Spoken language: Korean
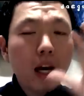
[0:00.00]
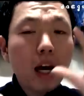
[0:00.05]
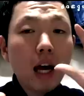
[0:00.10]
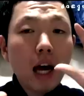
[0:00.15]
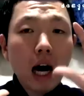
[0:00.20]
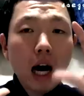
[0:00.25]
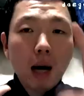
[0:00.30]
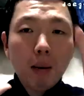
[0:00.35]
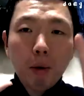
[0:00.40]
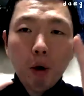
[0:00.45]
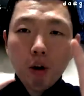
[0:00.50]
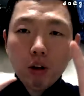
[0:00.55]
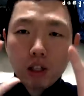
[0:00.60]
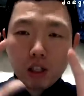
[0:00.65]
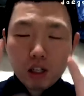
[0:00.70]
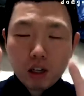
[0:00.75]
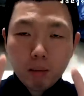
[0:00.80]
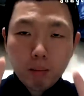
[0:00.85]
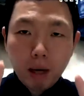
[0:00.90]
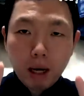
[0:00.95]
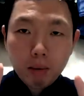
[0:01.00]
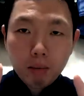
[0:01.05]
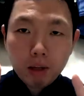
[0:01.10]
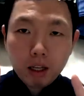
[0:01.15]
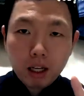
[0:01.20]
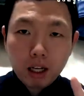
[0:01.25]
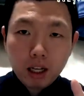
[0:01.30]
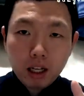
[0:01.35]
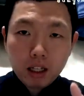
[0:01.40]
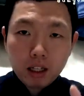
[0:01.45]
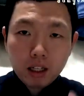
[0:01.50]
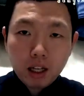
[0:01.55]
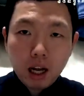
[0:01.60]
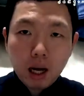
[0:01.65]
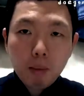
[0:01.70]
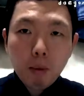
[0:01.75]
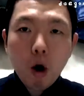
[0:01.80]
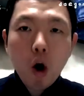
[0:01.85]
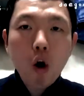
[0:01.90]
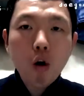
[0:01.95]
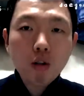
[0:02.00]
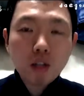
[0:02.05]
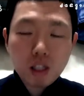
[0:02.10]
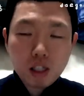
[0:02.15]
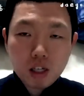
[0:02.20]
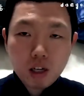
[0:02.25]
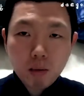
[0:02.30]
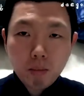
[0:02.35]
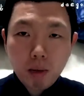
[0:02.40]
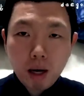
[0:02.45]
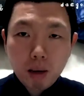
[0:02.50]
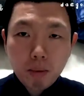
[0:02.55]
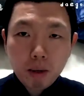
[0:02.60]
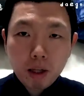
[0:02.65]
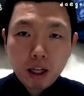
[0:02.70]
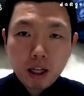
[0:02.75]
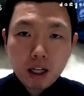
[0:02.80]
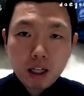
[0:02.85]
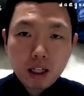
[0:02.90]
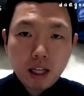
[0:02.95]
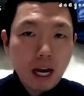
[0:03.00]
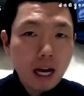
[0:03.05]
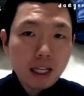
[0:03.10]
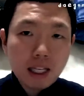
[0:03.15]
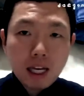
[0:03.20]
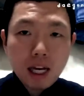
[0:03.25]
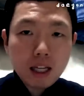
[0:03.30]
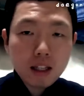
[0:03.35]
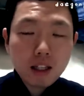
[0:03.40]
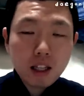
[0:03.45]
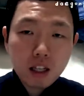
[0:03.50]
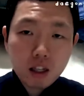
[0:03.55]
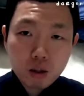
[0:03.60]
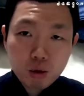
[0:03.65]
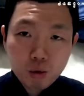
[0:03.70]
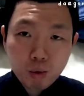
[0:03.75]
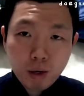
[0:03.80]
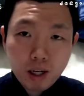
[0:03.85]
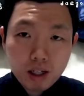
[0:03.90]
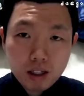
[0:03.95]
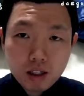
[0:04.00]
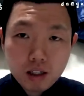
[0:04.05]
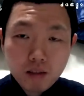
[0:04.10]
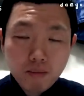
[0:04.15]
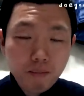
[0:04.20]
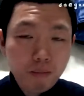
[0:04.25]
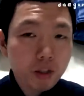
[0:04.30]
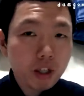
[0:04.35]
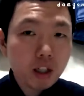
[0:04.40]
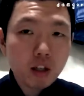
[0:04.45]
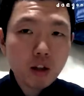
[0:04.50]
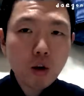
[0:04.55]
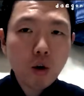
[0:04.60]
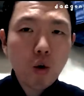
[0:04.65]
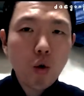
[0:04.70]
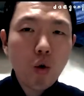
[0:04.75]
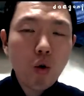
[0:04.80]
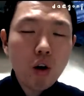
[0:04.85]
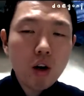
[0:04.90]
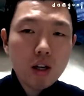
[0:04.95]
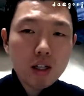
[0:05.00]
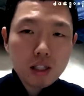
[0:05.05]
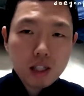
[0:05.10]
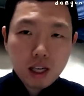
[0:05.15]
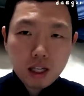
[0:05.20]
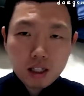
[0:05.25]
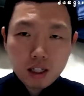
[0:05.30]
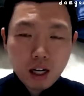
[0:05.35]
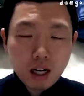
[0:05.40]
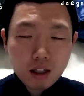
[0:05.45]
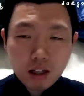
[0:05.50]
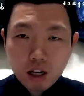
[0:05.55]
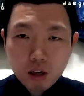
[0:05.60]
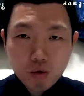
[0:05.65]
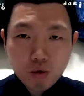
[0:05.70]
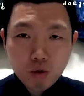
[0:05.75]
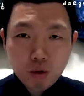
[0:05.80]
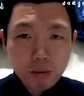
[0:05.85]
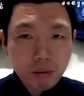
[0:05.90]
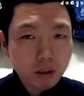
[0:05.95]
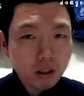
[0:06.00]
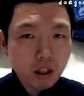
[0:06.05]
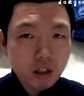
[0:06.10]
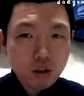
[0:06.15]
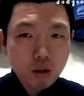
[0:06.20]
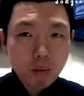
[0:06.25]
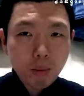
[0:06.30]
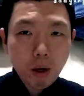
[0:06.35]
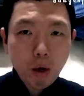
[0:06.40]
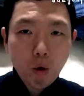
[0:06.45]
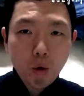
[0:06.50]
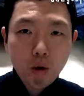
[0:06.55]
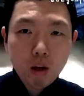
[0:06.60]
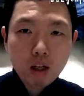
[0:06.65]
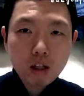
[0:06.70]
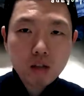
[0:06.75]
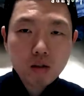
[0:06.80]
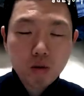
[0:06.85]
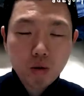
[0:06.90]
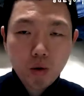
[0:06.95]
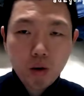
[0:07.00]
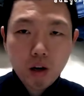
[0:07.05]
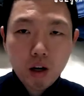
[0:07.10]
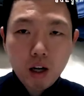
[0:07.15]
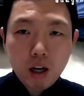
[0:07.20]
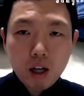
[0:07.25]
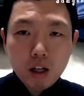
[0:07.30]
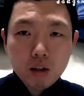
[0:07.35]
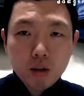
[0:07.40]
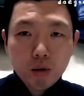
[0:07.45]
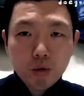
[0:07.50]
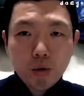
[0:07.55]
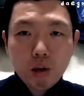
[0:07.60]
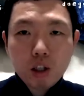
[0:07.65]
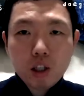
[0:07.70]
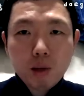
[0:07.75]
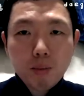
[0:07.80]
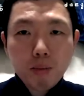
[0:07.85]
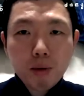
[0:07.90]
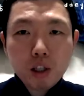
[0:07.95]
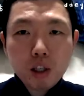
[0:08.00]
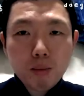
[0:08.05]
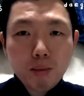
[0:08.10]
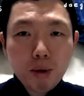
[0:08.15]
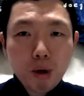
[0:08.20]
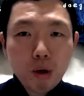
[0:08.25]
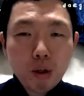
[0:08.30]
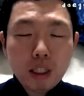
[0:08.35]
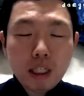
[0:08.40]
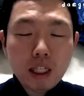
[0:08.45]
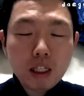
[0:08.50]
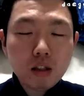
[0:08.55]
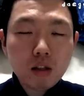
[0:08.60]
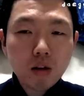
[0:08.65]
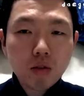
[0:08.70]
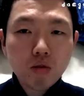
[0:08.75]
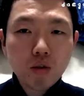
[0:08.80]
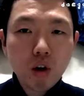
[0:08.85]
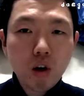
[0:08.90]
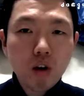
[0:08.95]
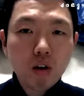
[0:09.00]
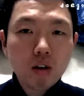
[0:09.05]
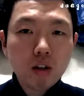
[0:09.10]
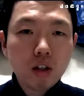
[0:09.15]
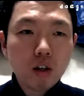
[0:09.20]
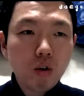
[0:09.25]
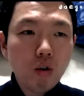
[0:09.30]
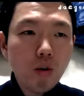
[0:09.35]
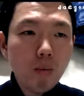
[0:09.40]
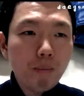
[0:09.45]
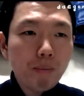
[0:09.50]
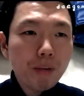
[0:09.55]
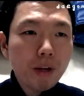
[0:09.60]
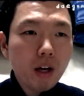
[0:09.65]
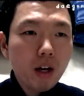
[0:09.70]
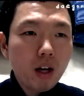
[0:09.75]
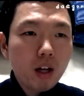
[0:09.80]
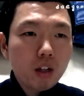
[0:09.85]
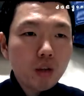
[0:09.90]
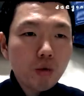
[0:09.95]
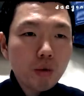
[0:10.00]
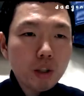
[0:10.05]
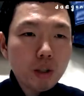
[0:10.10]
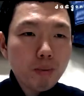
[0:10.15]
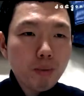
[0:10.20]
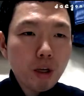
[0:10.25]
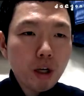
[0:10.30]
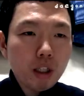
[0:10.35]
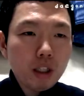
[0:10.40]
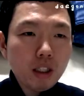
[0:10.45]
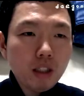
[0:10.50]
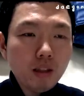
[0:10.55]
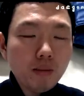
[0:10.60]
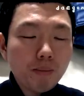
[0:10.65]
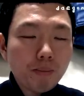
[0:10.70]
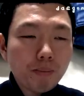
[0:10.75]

I'm all discombobulated. I'm all discombobulated. I can't think straight. 제대로 생각을 할 수가 없어. 난 정말 혼란스러워. 정도의 첫 번째 표현이 있었고요. 그리고 두 번째 표현은